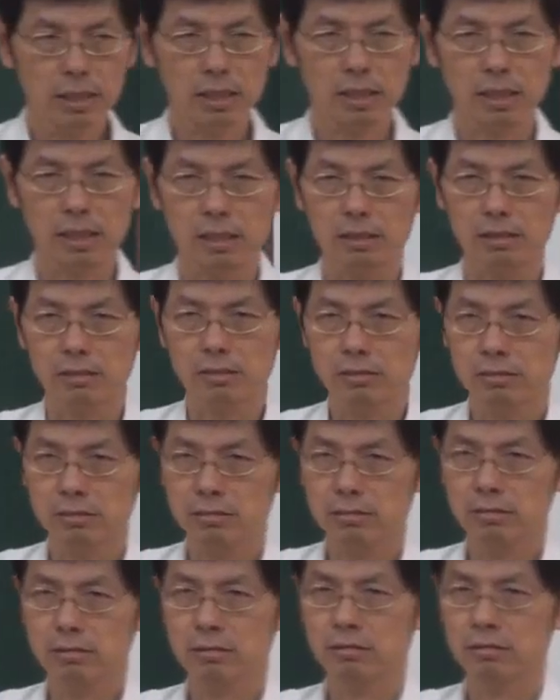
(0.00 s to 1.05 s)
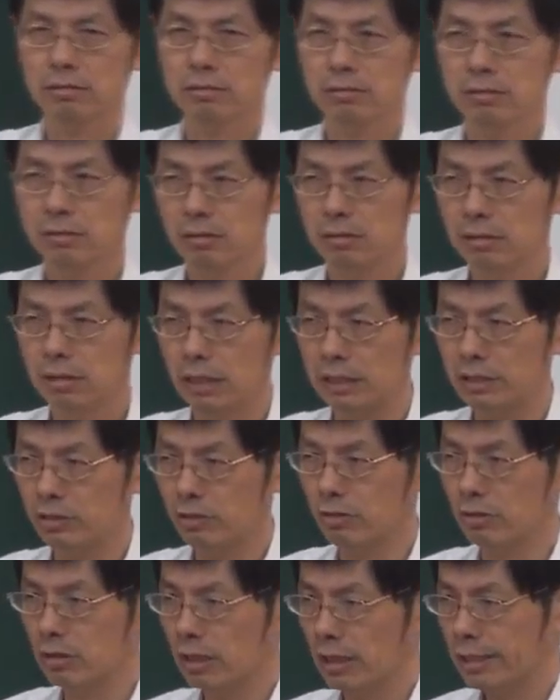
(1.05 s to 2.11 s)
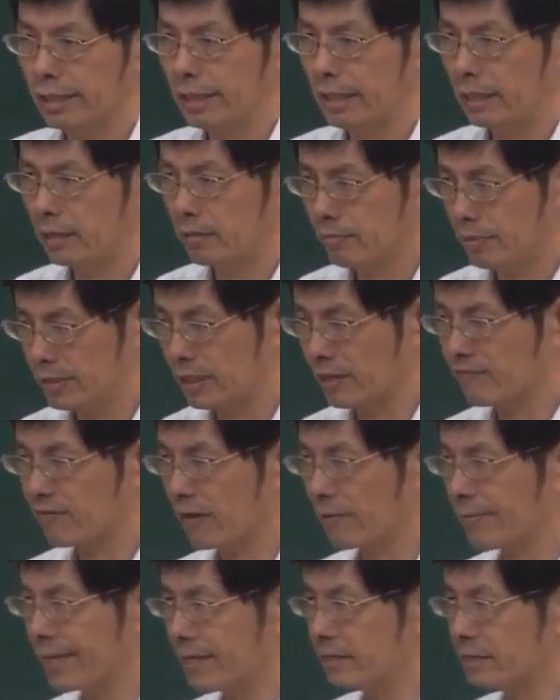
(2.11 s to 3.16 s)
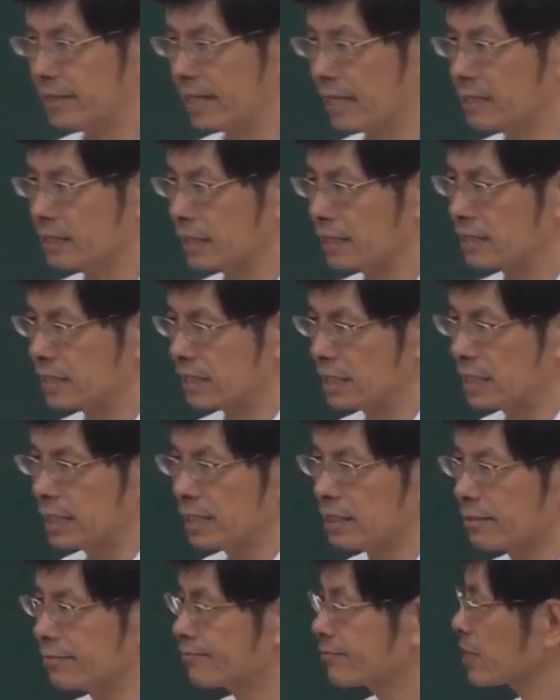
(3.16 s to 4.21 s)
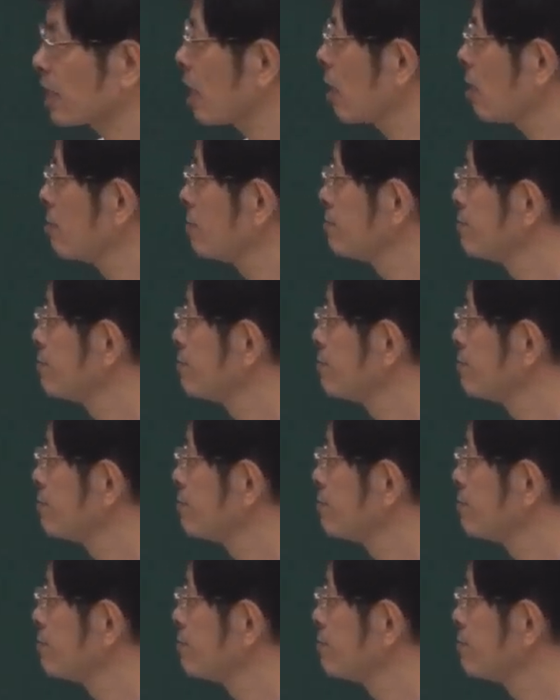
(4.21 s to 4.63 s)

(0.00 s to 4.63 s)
呃，你就可以比较方便写这个习题啊。